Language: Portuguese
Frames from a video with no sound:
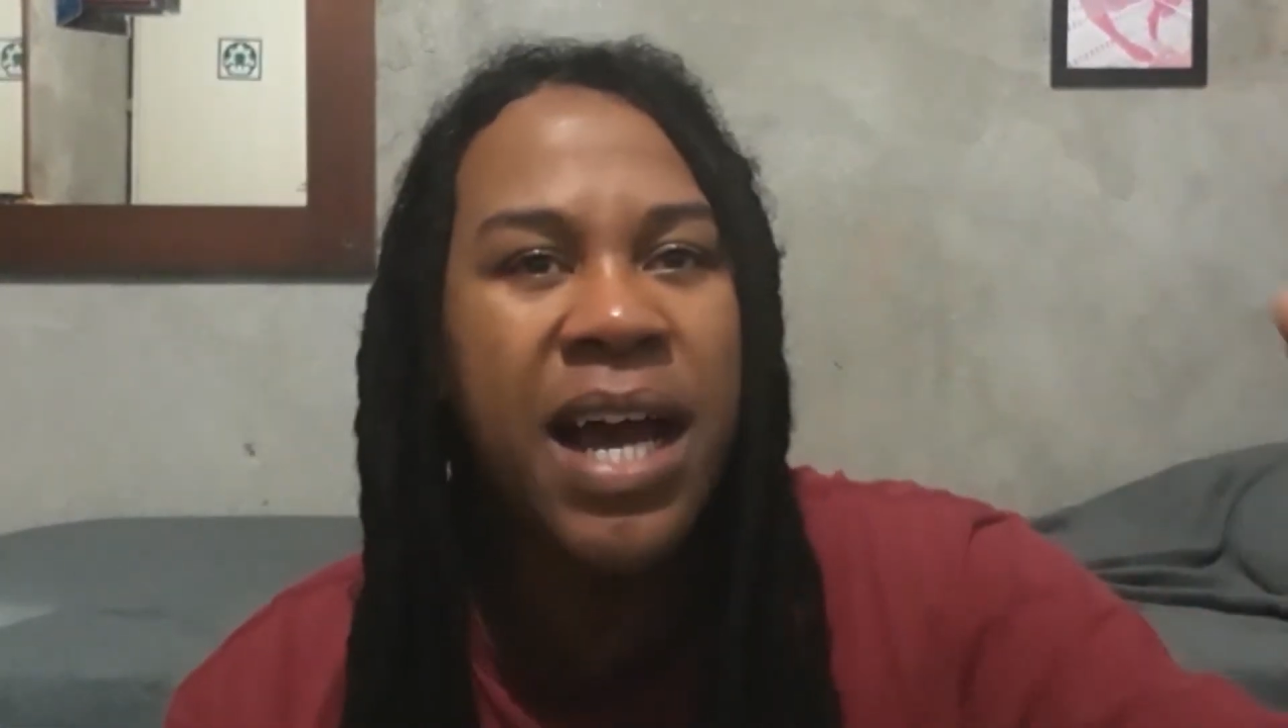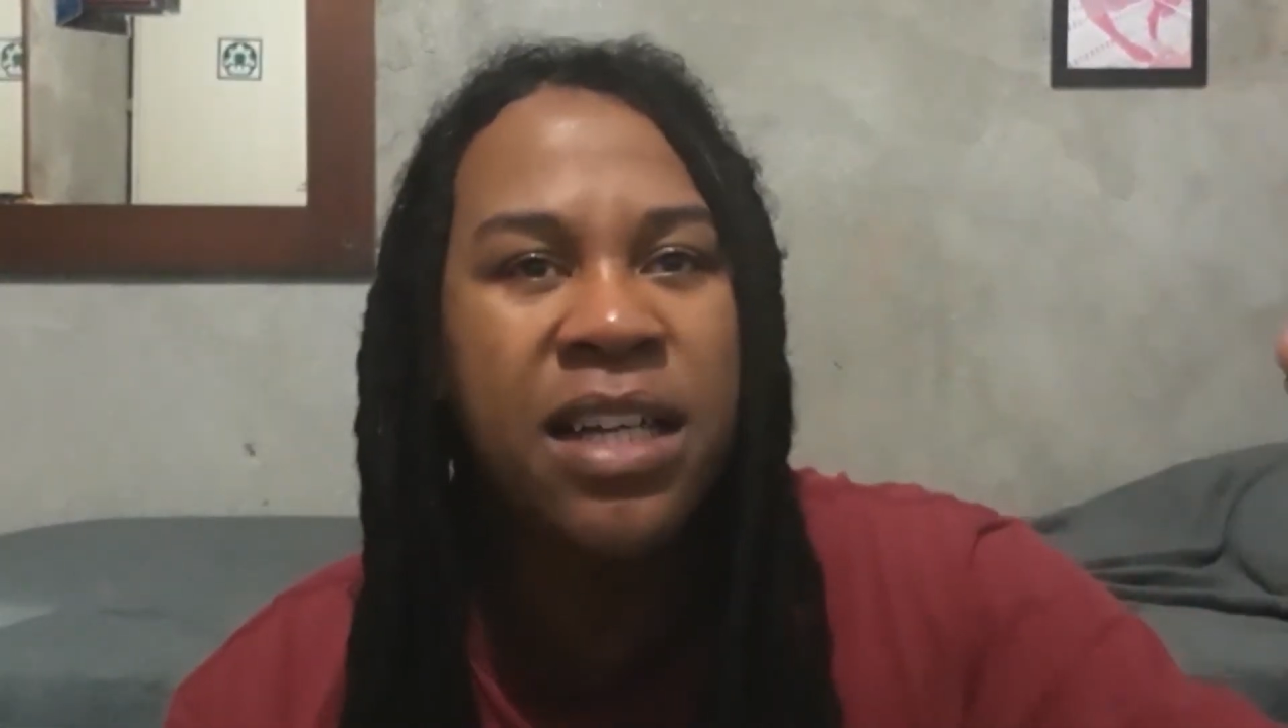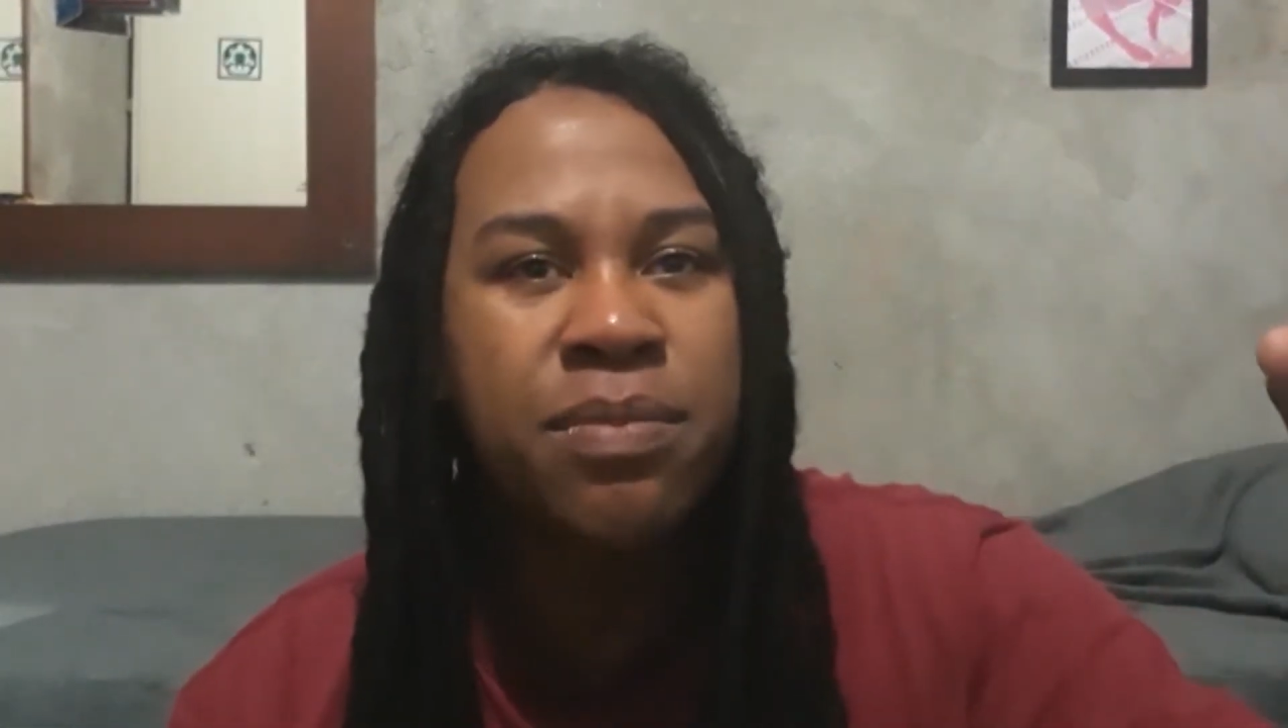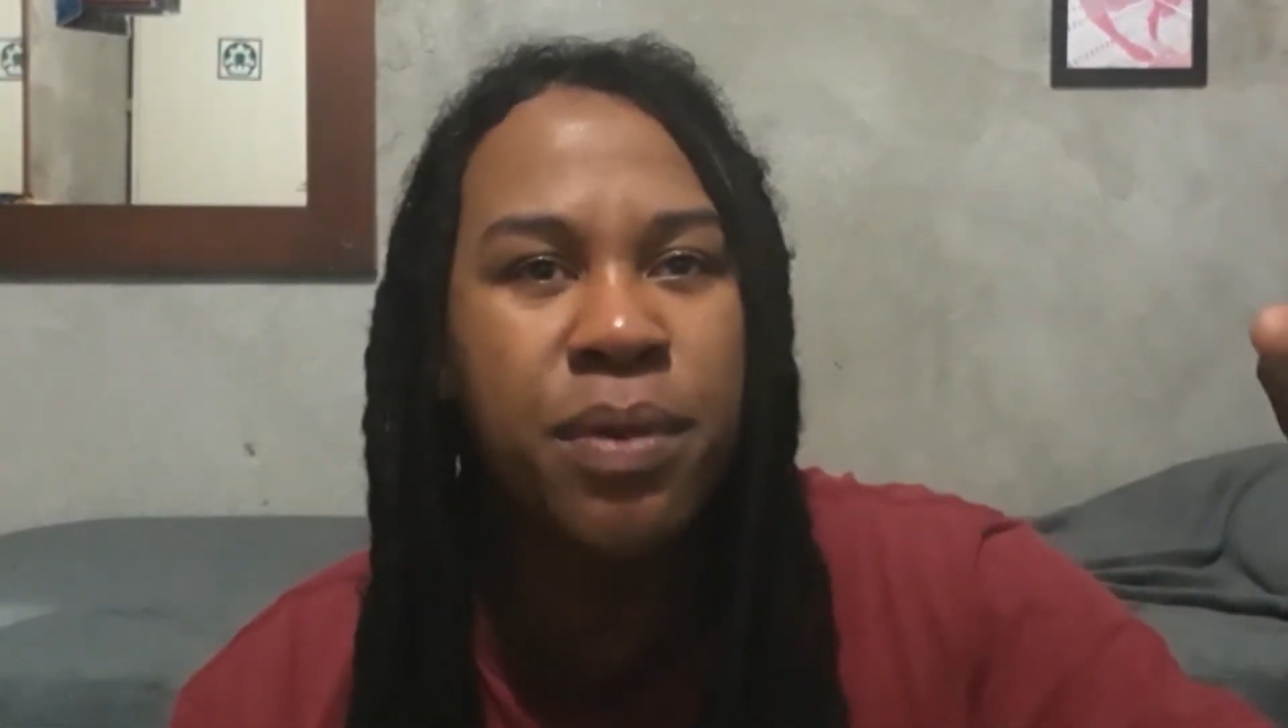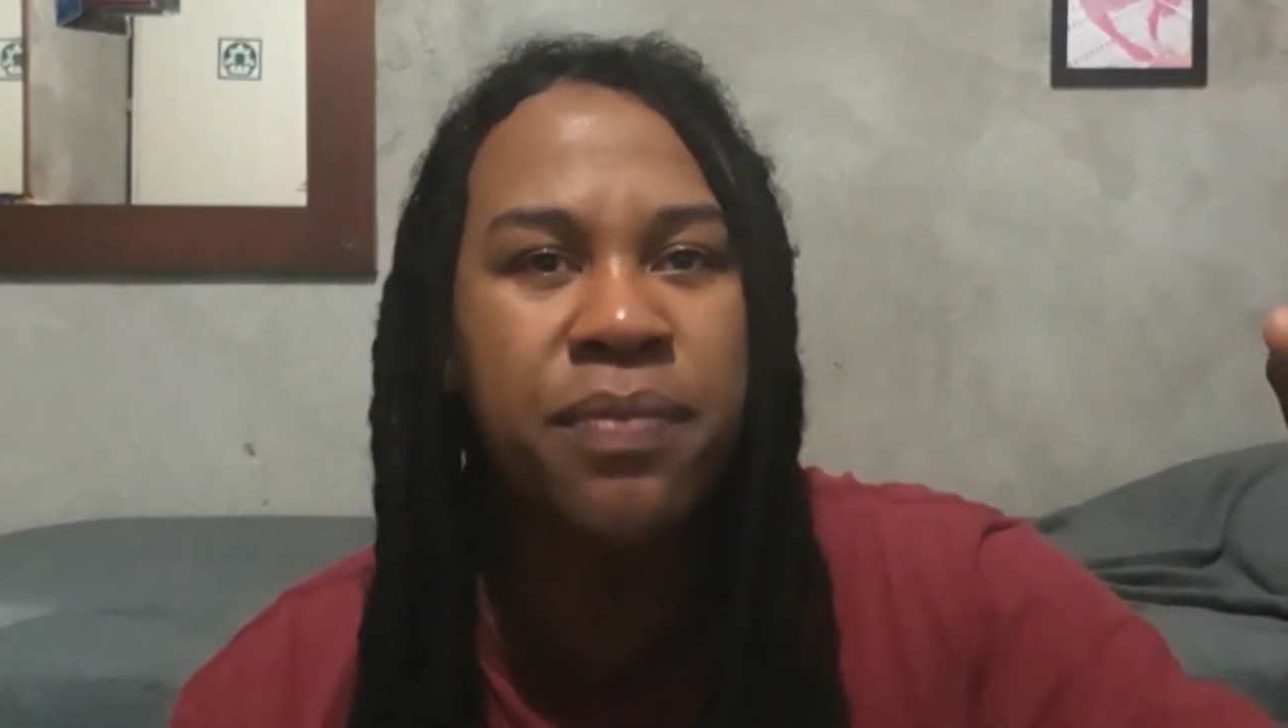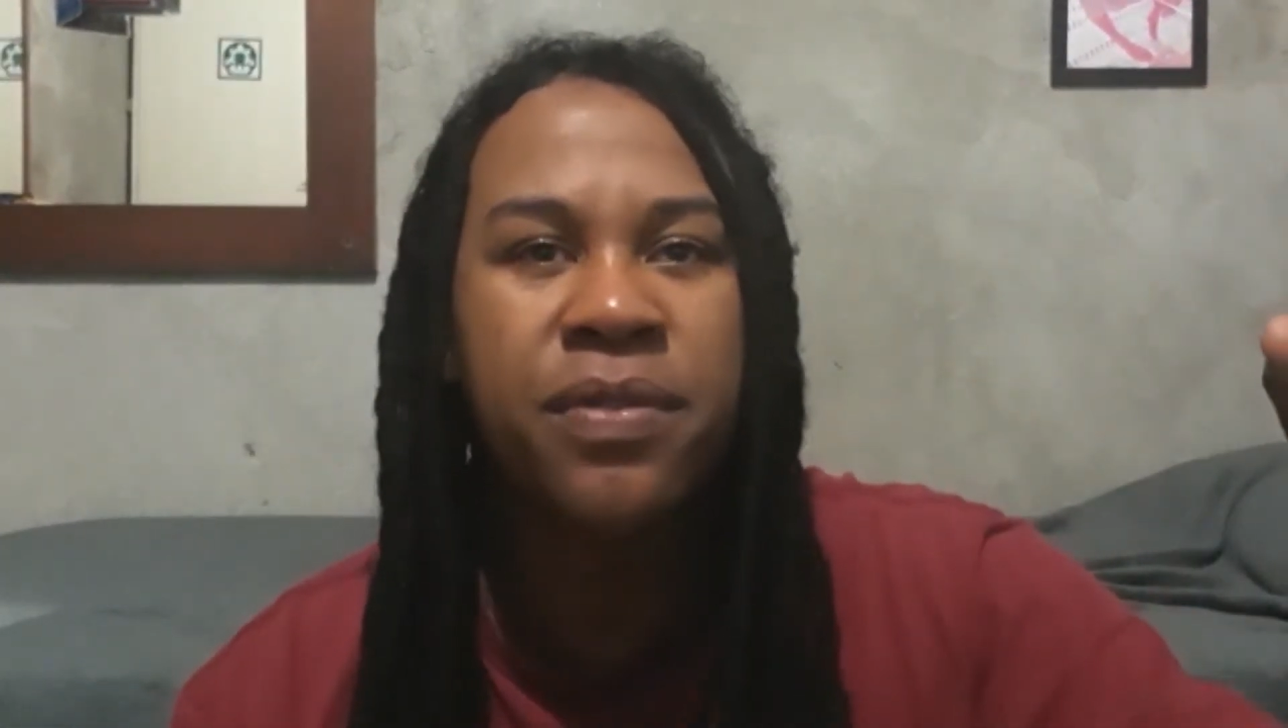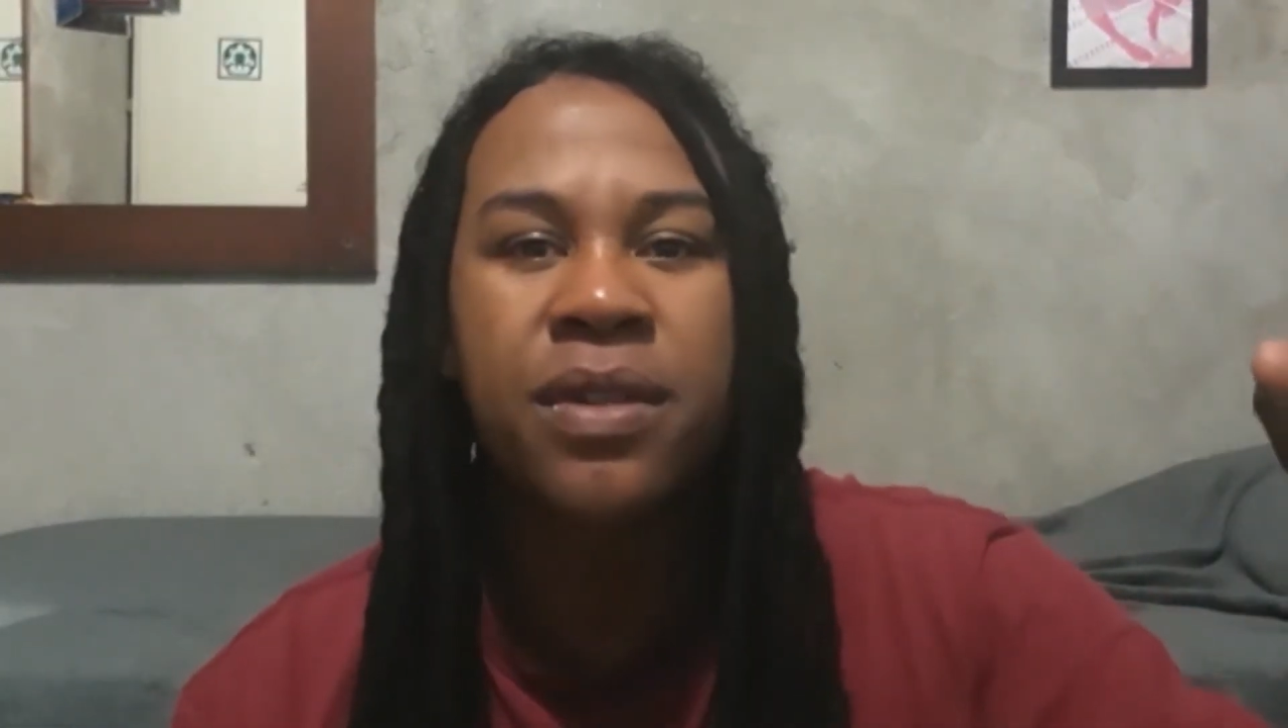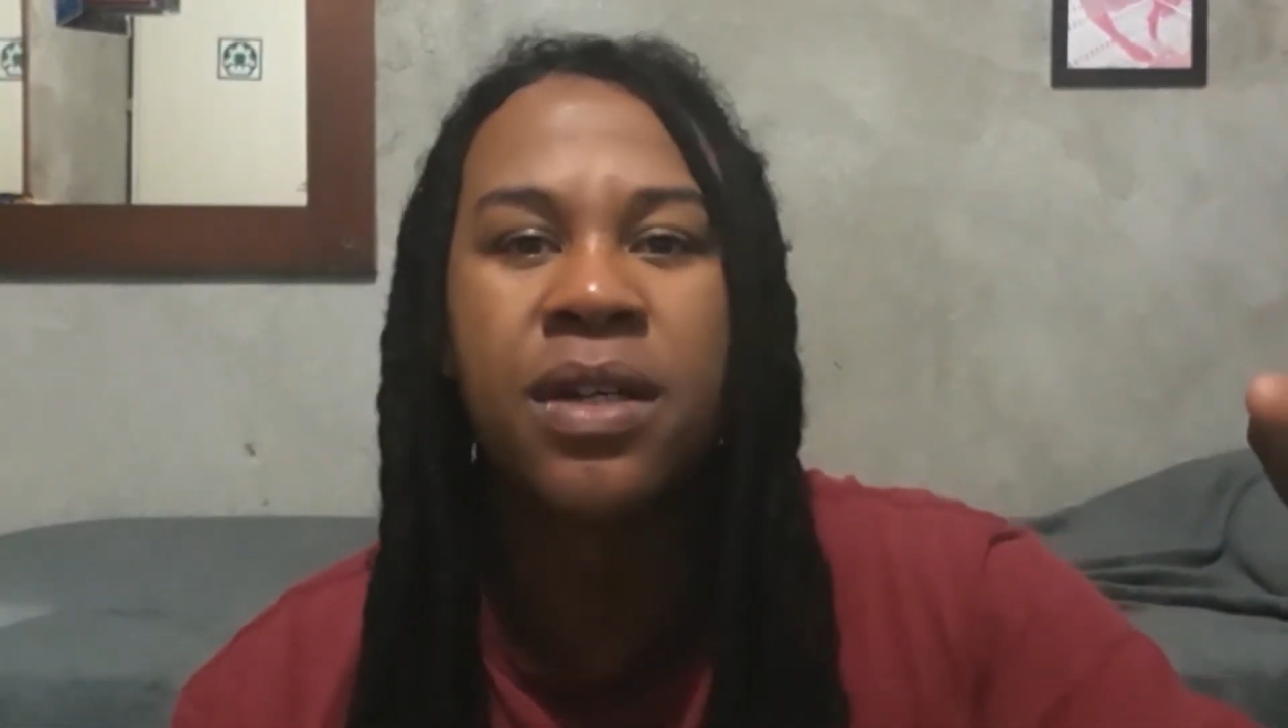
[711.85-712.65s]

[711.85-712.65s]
reais, puf.